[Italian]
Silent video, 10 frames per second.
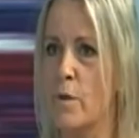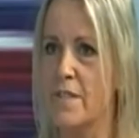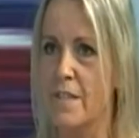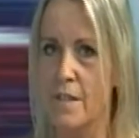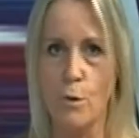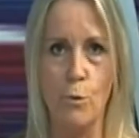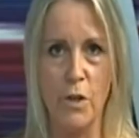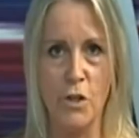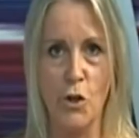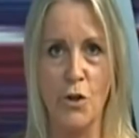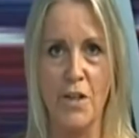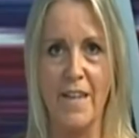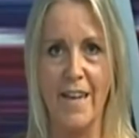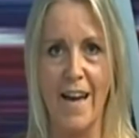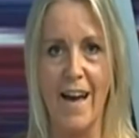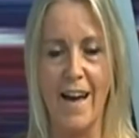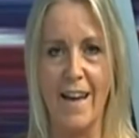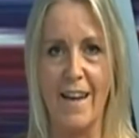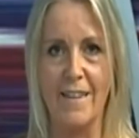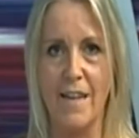questi due giorni
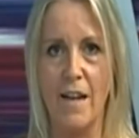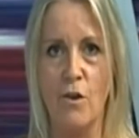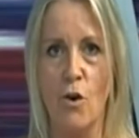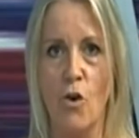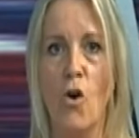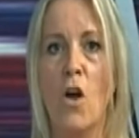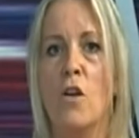a Casa Laiolo.